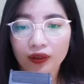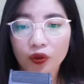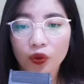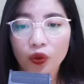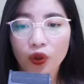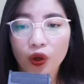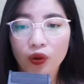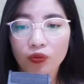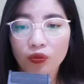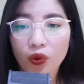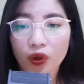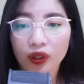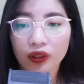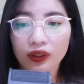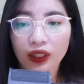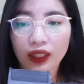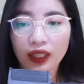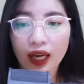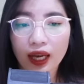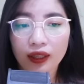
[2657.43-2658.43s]
Cô không
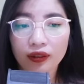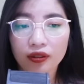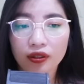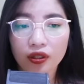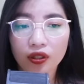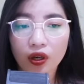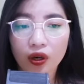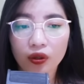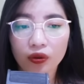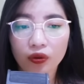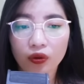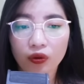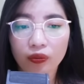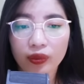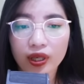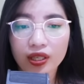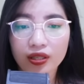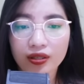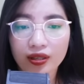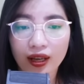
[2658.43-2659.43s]
muốn tách hai đứa con của
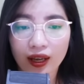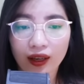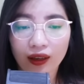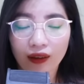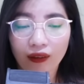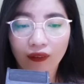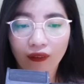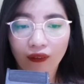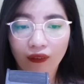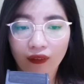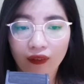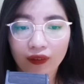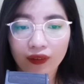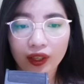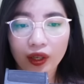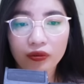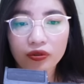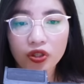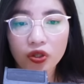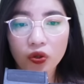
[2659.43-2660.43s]
mình ra.
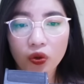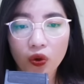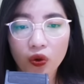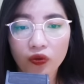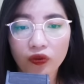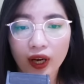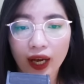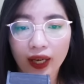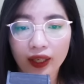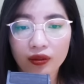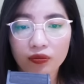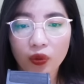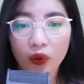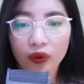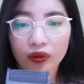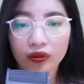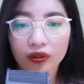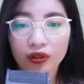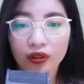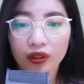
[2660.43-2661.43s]
Nếu như cô và anh
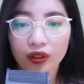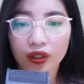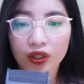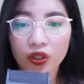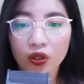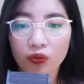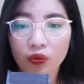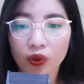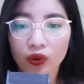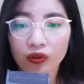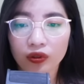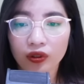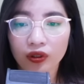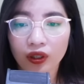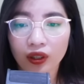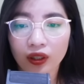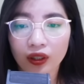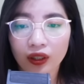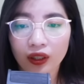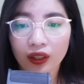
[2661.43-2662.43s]
mỗi người yêu một đứa